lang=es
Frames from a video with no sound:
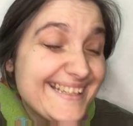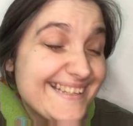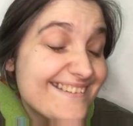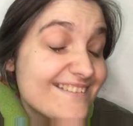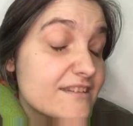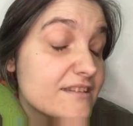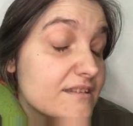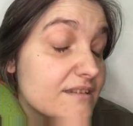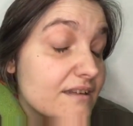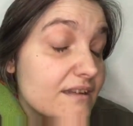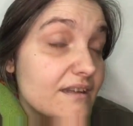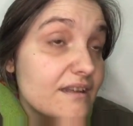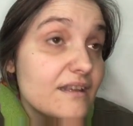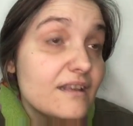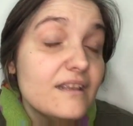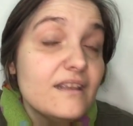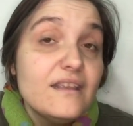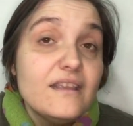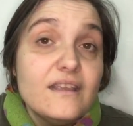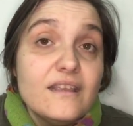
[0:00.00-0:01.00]

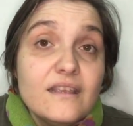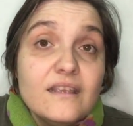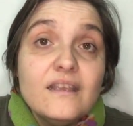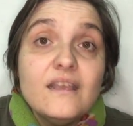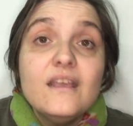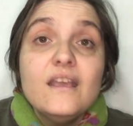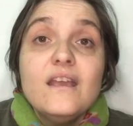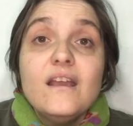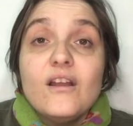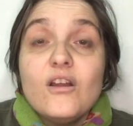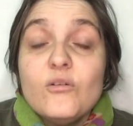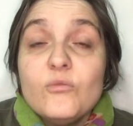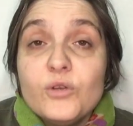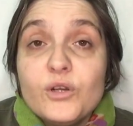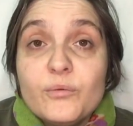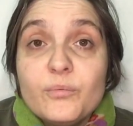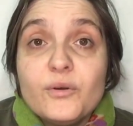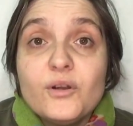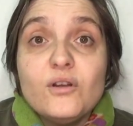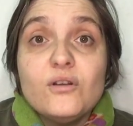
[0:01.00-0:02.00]
sí,
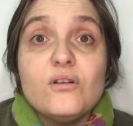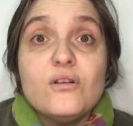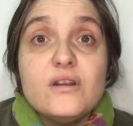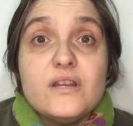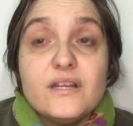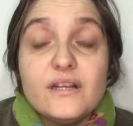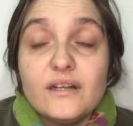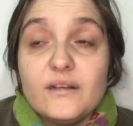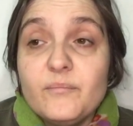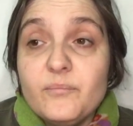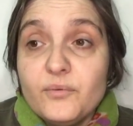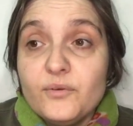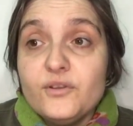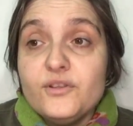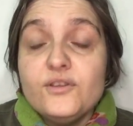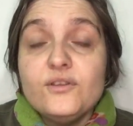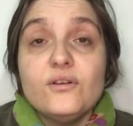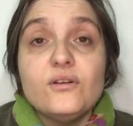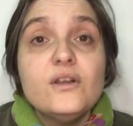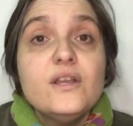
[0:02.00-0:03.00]
comer brócoli,
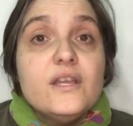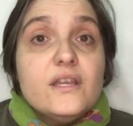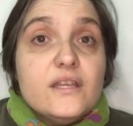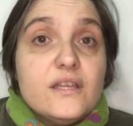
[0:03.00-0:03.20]
repollo.